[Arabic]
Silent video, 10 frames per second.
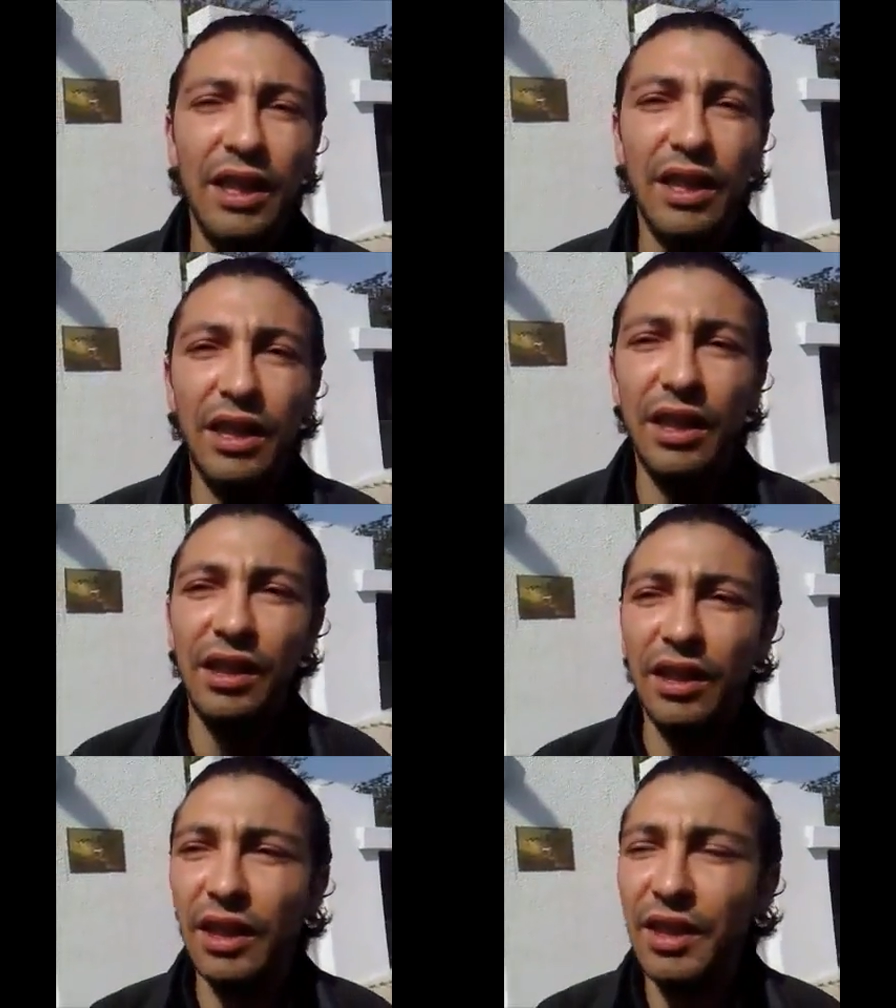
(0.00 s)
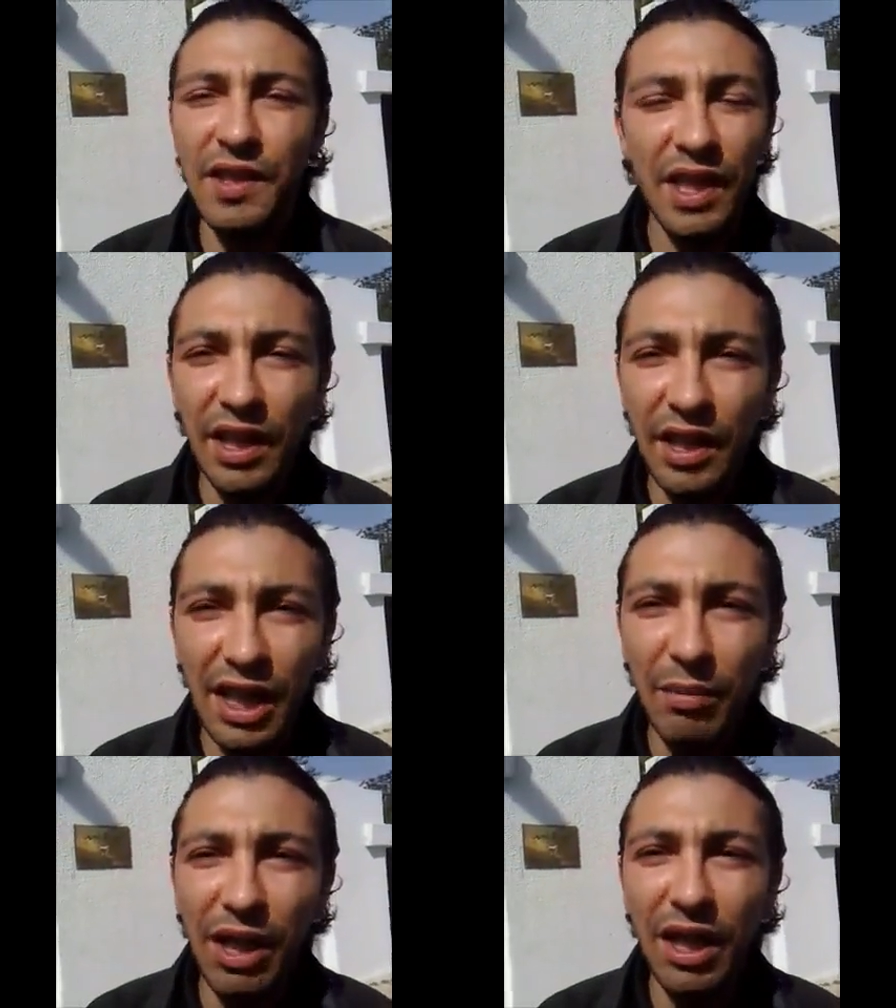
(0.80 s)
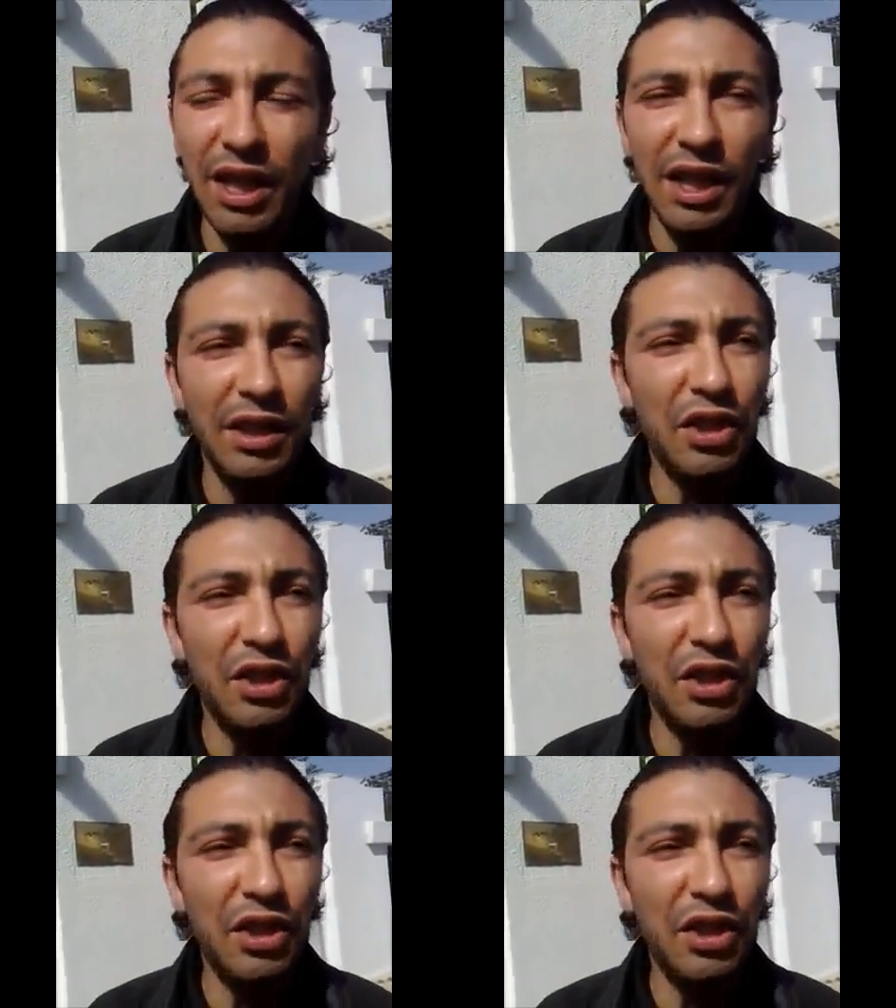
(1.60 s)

آه، رسالة رابعة